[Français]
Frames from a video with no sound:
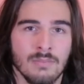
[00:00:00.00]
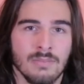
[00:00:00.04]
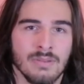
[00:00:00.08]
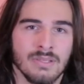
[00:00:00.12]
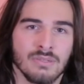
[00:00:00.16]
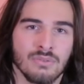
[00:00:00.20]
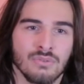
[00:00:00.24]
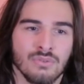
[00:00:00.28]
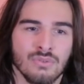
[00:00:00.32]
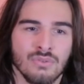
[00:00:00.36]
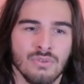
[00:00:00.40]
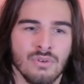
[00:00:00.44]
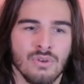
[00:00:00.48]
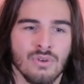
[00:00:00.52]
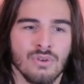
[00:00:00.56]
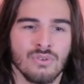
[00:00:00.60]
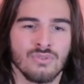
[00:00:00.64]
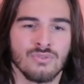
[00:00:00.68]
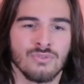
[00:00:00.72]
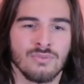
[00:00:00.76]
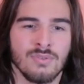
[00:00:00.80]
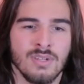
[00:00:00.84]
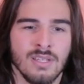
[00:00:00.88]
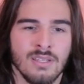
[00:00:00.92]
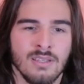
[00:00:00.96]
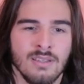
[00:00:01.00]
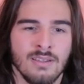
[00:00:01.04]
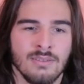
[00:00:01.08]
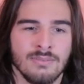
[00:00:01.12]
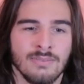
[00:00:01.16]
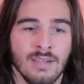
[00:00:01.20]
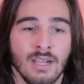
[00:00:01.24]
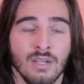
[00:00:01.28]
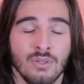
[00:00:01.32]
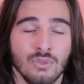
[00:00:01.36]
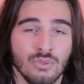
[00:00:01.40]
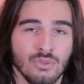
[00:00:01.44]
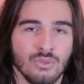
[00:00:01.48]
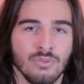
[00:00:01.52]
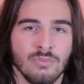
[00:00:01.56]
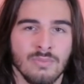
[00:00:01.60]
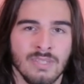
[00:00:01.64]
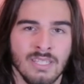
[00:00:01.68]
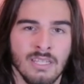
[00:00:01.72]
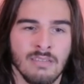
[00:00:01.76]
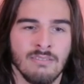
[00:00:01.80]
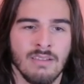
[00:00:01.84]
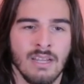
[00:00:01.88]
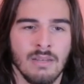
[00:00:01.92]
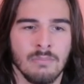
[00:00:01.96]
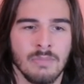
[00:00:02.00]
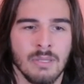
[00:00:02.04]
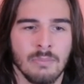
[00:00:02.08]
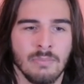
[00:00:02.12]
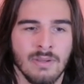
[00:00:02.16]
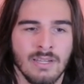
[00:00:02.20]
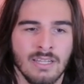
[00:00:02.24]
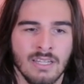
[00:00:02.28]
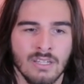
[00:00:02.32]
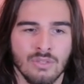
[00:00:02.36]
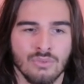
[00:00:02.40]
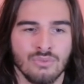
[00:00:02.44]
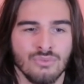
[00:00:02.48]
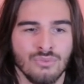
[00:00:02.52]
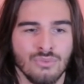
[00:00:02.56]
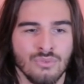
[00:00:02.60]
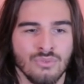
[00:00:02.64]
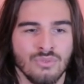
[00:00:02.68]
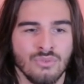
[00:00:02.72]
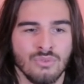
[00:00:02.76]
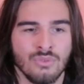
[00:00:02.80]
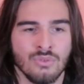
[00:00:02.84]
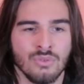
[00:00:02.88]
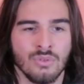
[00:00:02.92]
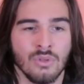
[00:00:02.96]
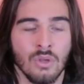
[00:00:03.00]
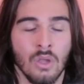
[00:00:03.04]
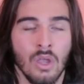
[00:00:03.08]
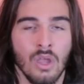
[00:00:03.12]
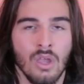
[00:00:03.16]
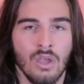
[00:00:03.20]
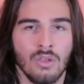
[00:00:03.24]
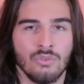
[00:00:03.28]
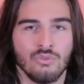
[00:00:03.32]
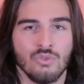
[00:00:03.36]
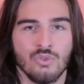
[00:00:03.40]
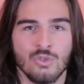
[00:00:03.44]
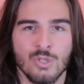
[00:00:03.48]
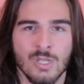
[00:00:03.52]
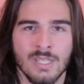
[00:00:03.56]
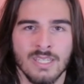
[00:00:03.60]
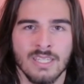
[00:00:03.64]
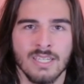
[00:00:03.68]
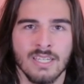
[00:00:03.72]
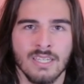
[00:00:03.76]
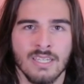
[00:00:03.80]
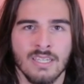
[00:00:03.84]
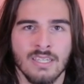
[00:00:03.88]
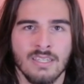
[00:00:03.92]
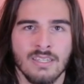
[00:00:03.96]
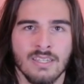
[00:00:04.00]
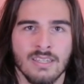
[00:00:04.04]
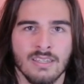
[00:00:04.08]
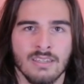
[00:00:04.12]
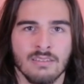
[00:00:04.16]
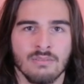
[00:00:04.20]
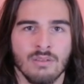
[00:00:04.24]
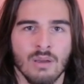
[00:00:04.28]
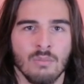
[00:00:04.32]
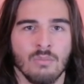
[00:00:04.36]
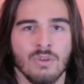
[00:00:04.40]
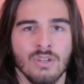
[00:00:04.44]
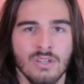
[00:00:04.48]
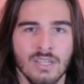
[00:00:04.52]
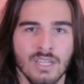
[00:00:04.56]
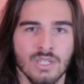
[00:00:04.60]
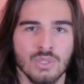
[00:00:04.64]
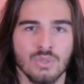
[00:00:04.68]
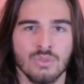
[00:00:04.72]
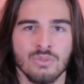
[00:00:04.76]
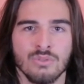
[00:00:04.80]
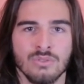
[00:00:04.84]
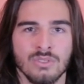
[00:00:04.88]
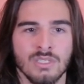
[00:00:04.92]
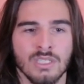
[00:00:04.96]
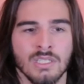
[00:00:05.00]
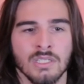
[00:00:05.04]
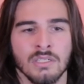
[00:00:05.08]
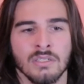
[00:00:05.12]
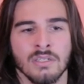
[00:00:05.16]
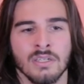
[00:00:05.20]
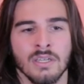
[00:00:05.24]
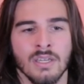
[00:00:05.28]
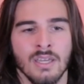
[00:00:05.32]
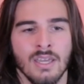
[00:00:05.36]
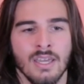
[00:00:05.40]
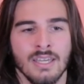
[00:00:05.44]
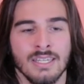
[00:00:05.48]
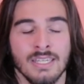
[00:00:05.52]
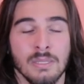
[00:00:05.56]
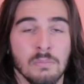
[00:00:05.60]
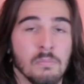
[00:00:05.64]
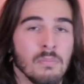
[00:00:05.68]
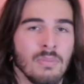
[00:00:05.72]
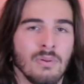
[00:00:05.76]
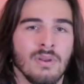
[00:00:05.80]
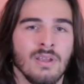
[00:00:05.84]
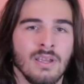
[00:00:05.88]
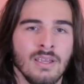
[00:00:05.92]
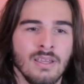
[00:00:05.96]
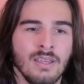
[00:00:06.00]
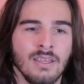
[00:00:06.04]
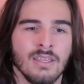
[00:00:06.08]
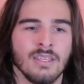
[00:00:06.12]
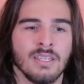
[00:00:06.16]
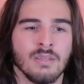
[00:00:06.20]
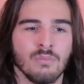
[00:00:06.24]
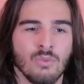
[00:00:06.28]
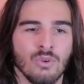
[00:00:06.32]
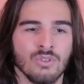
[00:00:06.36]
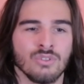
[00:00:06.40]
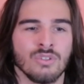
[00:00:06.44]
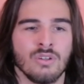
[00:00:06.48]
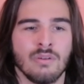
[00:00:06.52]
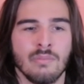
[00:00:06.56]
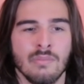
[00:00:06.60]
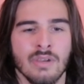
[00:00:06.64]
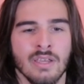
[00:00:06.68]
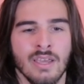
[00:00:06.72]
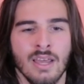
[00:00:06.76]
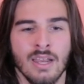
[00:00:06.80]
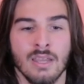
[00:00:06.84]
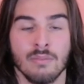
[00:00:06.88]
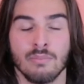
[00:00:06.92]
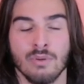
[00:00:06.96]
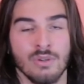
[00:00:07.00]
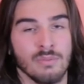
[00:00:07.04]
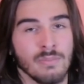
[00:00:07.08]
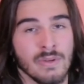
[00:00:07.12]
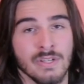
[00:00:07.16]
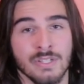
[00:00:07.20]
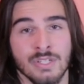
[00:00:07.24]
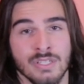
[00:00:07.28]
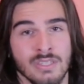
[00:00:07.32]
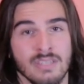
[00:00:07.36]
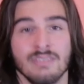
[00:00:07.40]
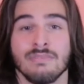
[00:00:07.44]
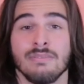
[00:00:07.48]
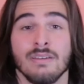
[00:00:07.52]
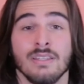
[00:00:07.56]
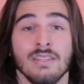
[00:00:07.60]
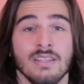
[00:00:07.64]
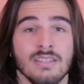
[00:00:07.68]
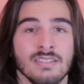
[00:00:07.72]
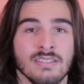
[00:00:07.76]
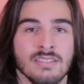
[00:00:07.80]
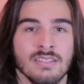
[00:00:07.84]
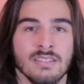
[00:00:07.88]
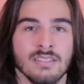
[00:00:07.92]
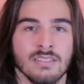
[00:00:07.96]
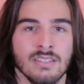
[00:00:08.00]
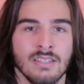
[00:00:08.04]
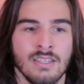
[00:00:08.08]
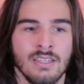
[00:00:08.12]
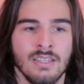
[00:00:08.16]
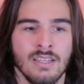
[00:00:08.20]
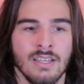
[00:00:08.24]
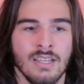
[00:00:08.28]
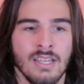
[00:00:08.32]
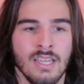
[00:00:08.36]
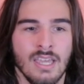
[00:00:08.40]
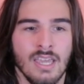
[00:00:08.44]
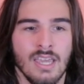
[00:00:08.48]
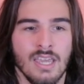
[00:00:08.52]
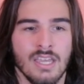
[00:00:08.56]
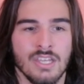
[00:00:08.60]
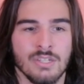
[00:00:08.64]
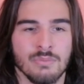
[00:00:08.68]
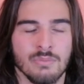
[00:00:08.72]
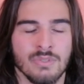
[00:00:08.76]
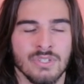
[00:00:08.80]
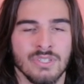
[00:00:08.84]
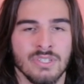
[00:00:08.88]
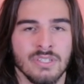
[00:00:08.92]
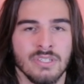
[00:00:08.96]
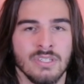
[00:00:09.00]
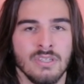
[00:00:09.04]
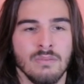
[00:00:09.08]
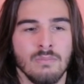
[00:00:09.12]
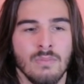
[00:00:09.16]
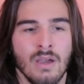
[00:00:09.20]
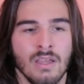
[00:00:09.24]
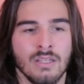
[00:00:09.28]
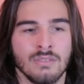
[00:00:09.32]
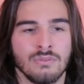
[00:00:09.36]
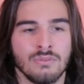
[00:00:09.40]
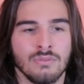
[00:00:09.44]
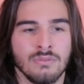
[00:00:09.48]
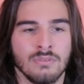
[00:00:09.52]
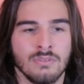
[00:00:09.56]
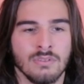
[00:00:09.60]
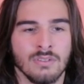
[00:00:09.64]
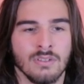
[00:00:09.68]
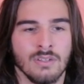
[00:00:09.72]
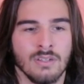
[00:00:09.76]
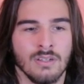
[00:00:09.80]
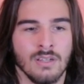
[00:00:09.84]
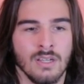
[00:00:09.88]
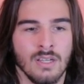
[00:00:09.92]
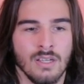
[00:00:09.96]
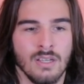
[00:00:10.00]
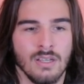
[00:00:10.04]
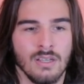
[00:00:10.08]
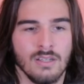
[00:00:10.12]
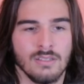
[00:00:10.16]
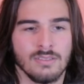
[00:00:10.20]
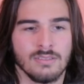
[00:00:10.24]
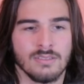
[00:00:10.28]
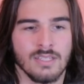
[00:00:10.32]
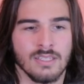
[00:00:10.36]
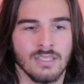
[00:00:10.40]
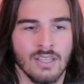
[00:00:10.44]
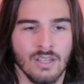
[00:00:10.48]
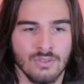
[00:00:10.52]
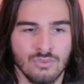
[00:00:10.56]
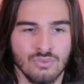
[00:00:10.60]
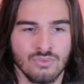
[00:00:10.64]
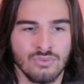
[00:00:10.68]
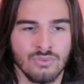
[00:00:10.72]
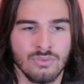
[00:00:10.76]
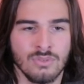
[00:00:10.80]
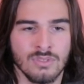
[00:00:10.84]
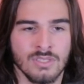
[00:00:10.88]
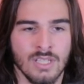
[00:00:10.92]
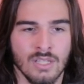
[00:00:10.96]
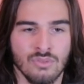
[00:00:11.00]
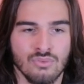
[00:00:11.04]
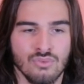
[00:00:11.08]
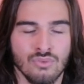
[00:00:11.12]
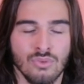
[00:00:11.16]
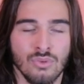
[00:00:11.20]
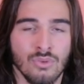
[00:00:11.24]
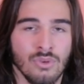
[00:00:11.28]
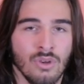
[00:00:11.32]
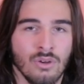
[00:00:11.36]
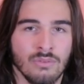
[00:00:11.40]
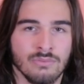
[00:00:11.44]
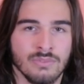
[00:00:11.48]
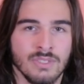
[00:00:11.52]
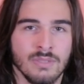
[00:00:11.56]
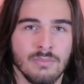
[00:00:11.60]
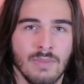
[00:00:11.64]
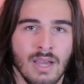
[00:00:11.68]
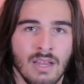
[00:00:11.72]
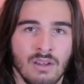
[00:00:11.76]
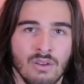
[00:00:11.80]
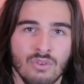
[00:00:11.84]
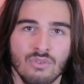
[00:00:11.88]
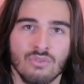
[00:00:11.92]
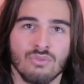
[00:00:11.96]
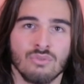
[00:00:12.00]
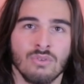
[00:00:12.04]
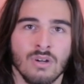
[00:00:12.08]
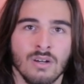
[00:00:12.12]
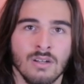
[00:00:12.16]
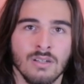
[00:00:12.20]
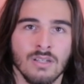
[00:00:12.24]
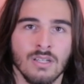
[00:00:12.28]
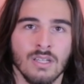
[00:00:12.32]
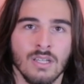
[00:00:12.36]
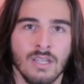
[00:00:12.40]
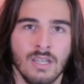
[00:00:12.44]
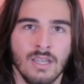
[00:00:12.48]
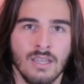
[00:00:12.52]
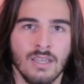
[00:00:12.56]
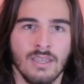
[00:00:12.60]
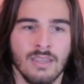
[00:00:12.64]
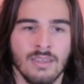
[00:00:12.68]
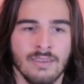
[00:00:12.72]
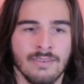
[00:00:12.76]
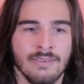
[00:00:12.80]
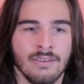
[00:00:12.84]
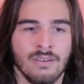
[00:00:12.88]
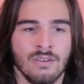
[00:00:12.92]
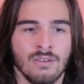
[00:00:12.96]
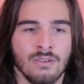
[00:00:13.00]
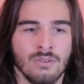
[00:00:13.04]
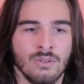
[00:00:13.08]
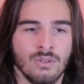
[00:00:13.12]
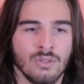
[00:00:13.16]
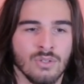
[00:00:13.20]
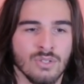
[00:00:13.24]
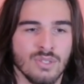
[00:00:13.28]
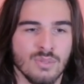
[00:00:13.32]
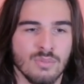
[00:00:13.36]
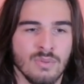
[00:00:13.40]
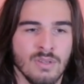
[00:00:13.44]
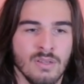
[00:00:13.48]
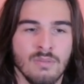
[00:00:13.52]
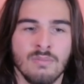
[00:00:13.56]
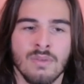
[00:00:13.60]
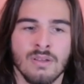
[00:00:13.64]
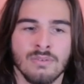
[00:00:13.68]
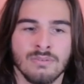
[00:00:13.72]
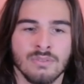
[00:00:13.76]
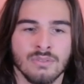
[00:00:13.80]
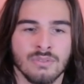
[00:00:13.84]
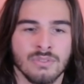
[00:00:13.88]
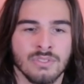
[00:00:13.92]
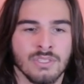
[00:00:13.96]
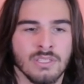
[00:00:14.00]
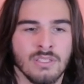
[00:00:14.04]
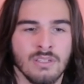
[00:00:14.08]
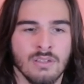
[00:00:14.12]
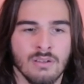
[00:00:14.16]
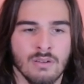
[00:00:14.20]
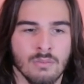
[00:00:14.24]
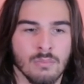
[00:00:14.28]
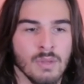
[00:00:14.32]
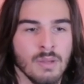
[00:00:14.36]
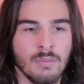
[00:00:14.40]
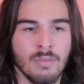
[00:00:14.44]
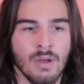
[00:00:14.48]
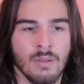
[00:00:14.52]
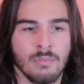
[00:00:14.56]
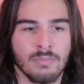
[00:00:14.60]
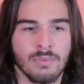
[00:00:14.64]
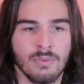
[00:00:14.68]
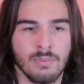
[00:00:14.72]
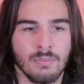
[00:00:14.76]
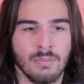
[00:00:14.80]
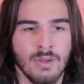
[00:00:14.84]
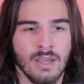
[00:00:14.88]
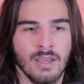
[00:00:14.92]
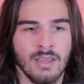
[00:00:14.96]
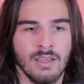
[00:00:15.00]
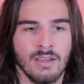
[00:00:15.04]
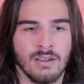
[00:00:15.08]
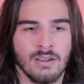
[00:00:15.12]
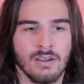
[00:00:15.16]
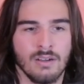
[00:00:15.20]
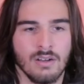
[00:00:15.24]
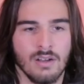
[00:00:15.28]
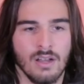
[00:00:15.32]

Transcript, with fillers: parce que je voulais faire un costume médiéval, mais pas quelque chose de, générique, et vraiment quelque chose qui, me plaît et qui m'ensemble Et à l'époque, bah, j'étais fan d'Assassin's Creed, et je me suis dit, bah écoute, ça t'a toujours, toujours eu envie, bah lance-toi. Et le cosplay m'a fait aussi, même à peu près